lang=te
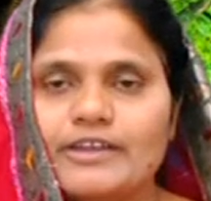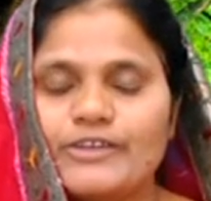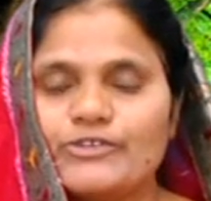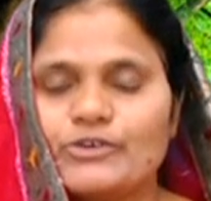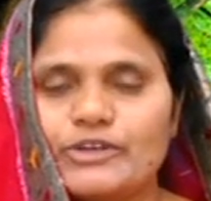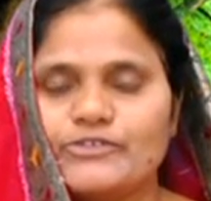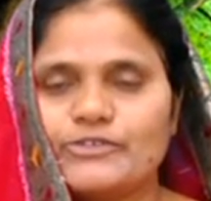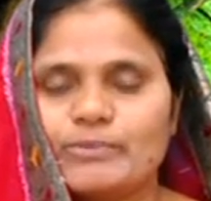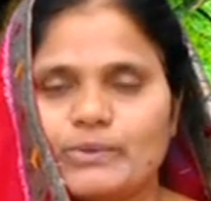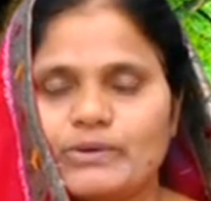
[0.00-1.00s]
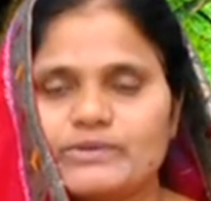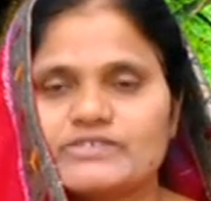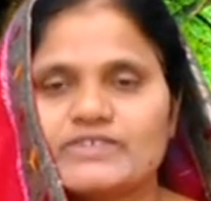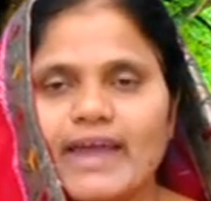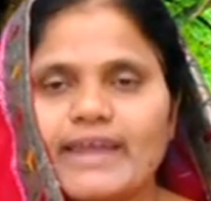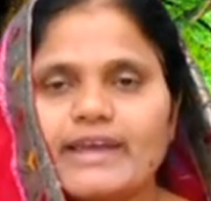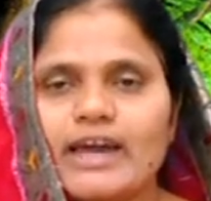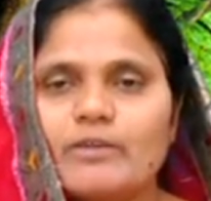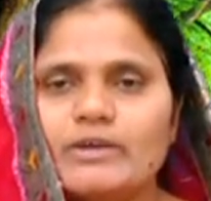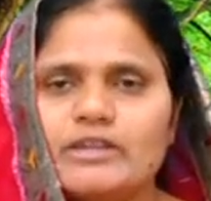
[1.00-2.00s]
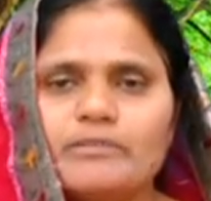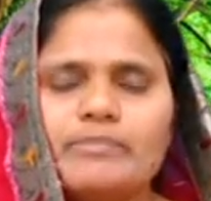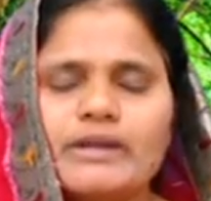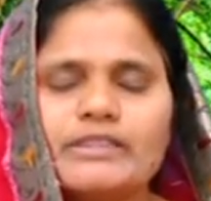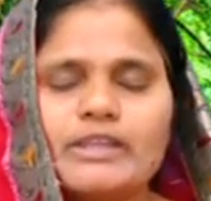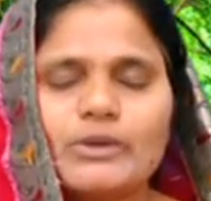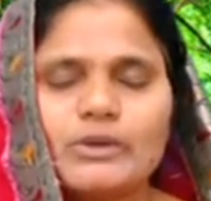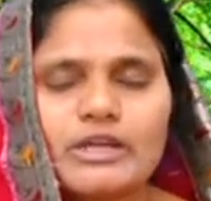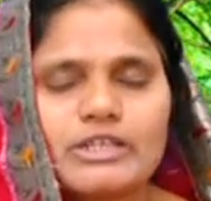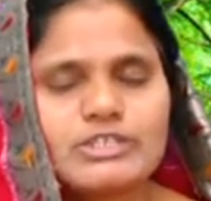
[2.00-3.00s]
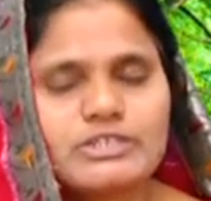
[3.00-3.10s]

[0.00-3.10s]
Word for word: యేసుక్రీస్తు ప్రవారు సాయంకాలం అయింది ప్రతి ఒక్కరి